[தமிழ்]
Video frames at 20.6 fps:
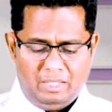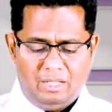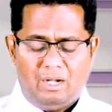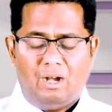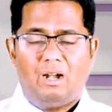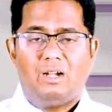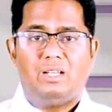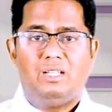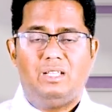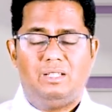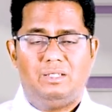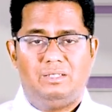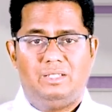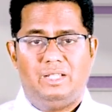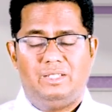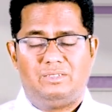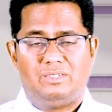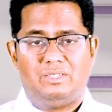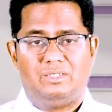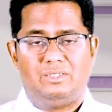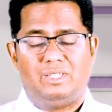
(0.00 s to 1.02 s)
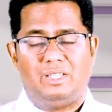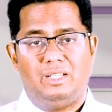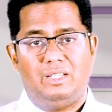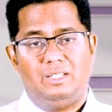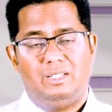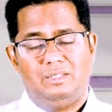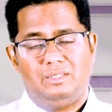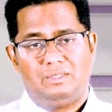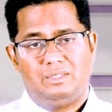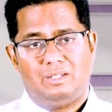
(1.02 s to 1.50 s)
ஈரானிய தேசத்தை
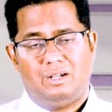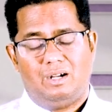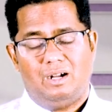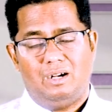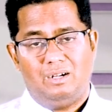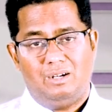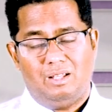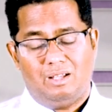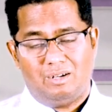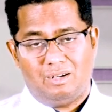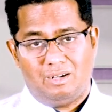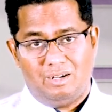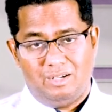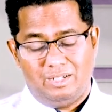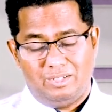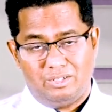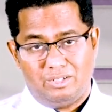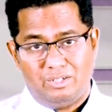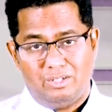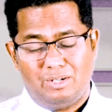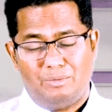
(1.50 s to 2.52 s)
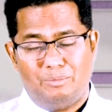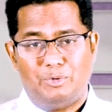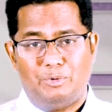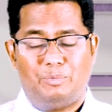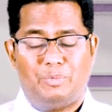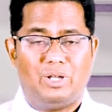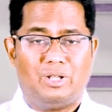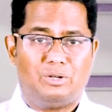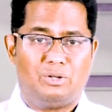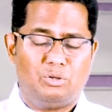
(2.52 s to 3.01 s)
ஆண்டார்கள் என்று நம்ம
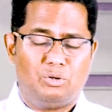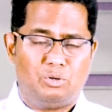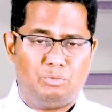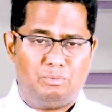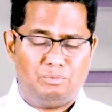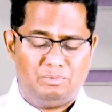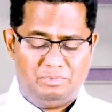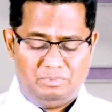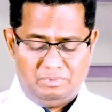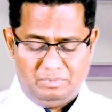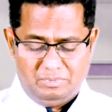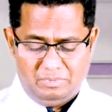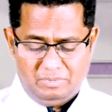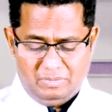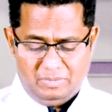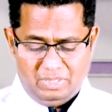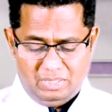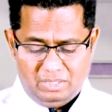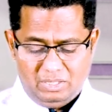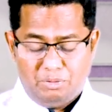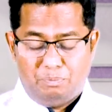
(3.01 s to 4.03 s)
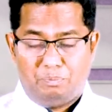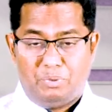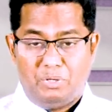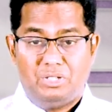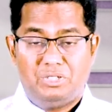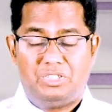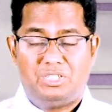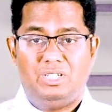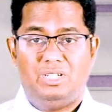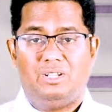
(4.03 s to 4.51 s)
பார்க்கிறோம் இந்த
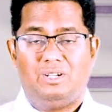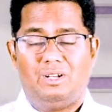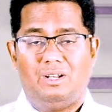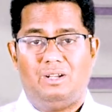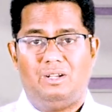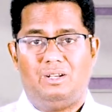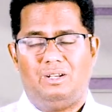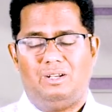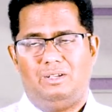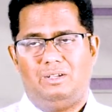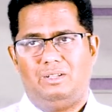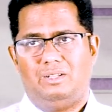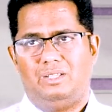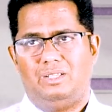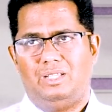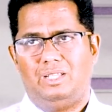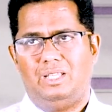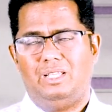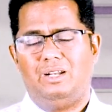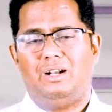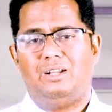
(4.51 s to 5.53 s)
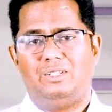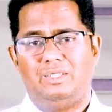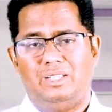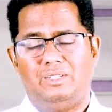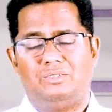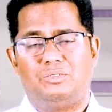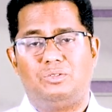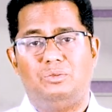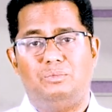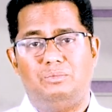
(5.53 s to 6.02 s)
பர்ஷியர்கள் ஈரான்
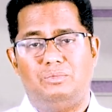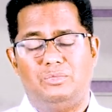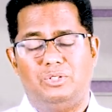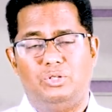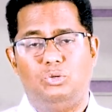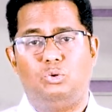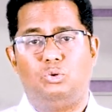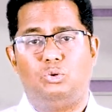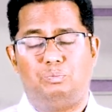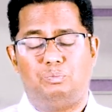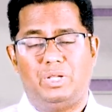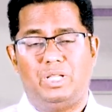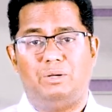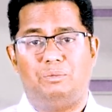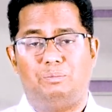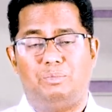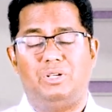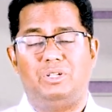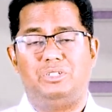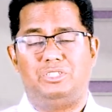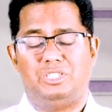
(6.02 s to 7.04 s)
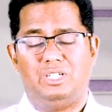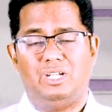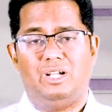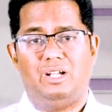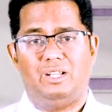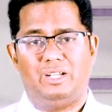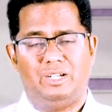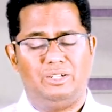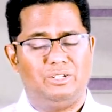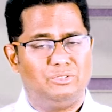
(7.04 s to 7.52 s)
தேசம் இன்னொரு பெயர்
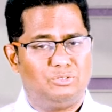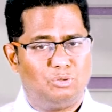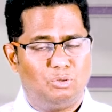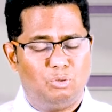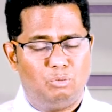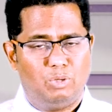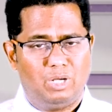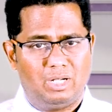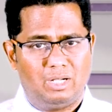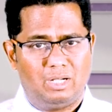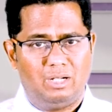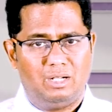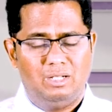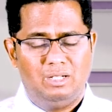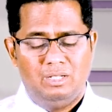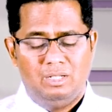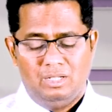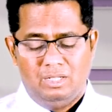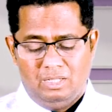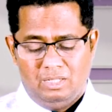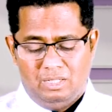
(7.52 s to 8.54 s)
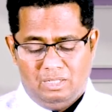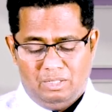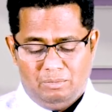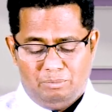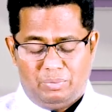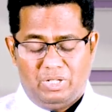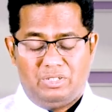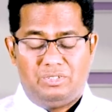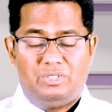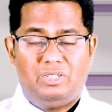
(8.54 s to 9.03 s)
பர்ஷியா என்று சொல்வார்கள்
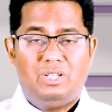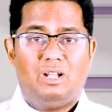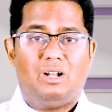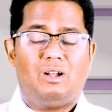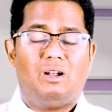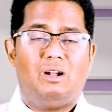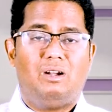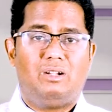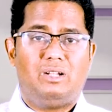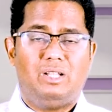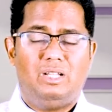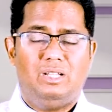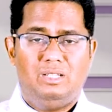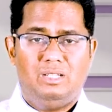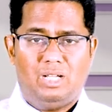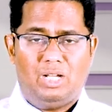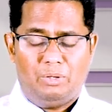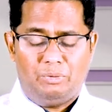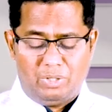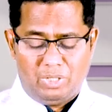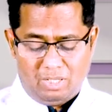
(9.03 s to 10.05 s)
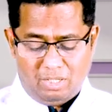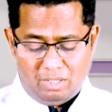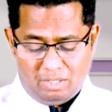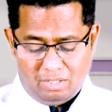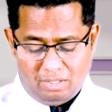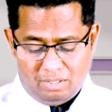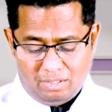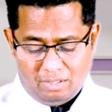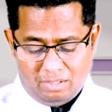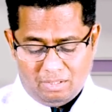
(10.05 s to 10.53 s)
பெர்ஷியா நாட்டை அவர்கள்
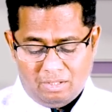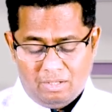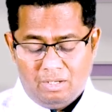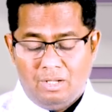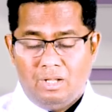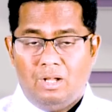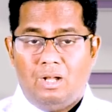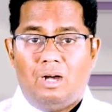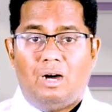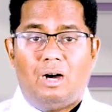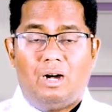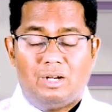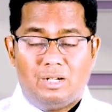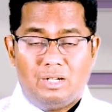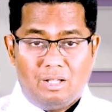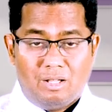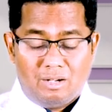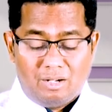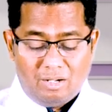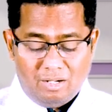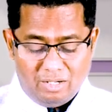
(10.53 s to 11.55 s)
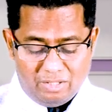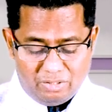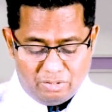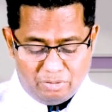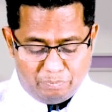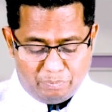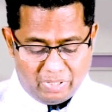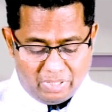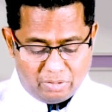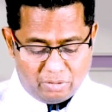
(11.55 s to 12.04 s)
ஆண்டார்கள்
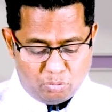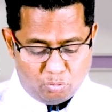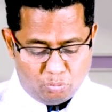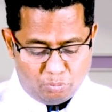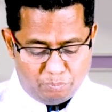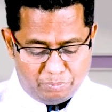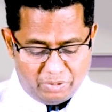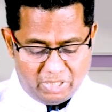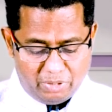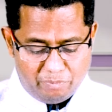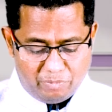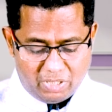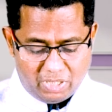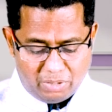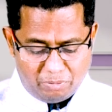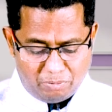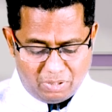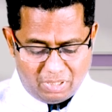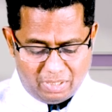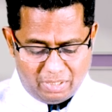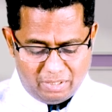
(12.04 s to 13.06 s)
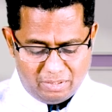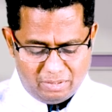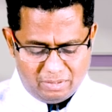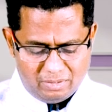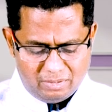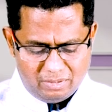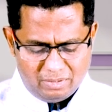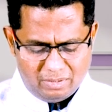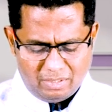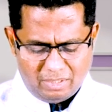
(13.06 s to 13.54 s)
என்று பார்க்கிறோம் பிரியமானவர்களே
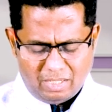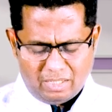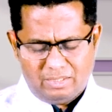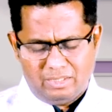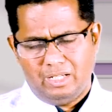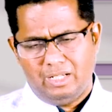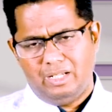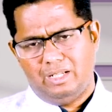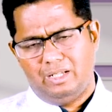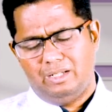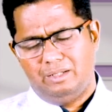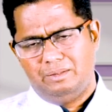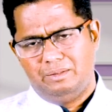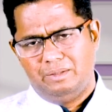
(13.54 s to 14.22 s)
அதே